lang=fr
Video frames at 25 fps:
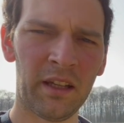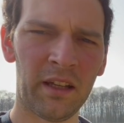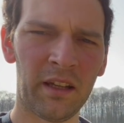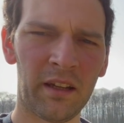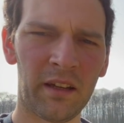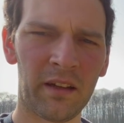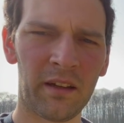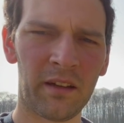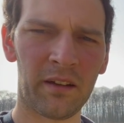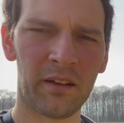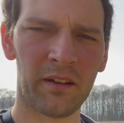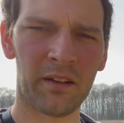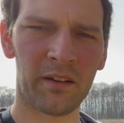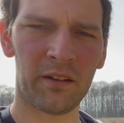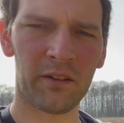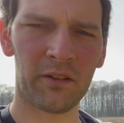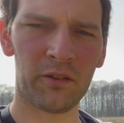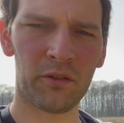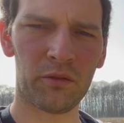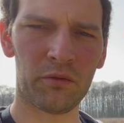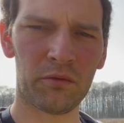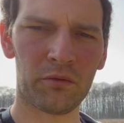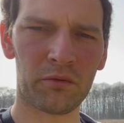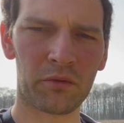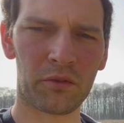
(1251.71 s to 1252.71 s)

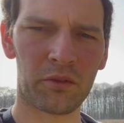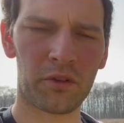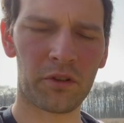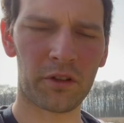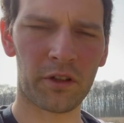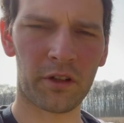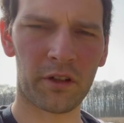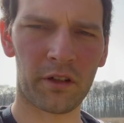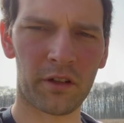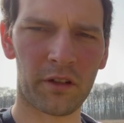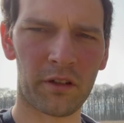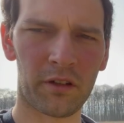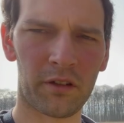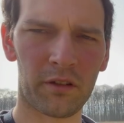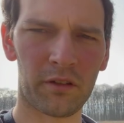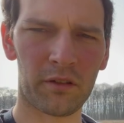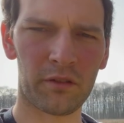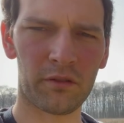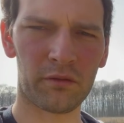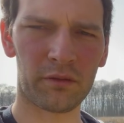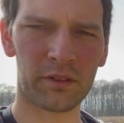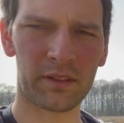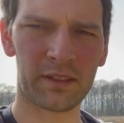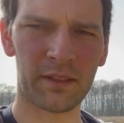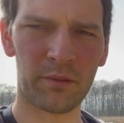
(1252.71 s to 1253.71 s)
donc,
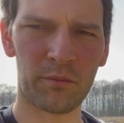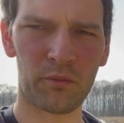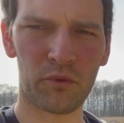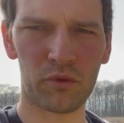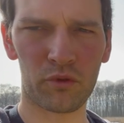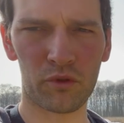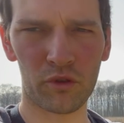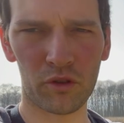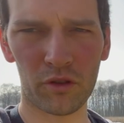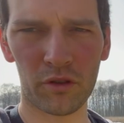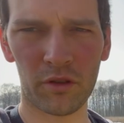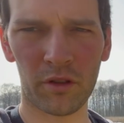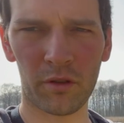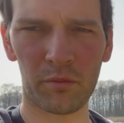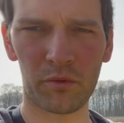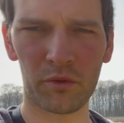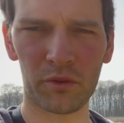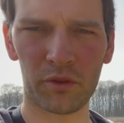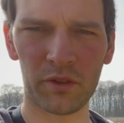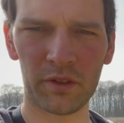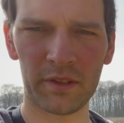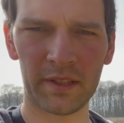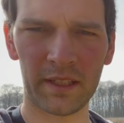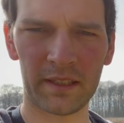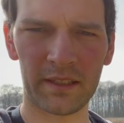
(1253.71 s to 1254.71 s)
donc c'est plutôt,
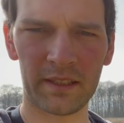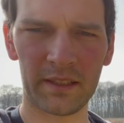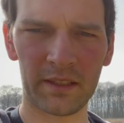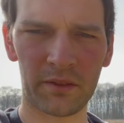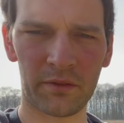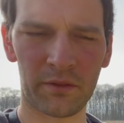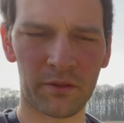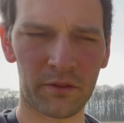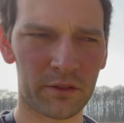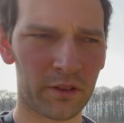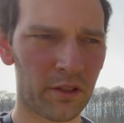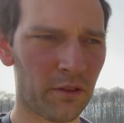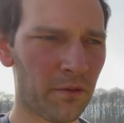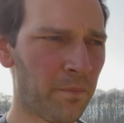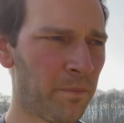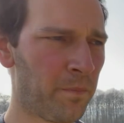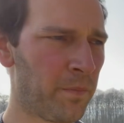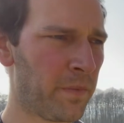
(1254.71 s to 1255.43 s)
plutôt satisfaisant.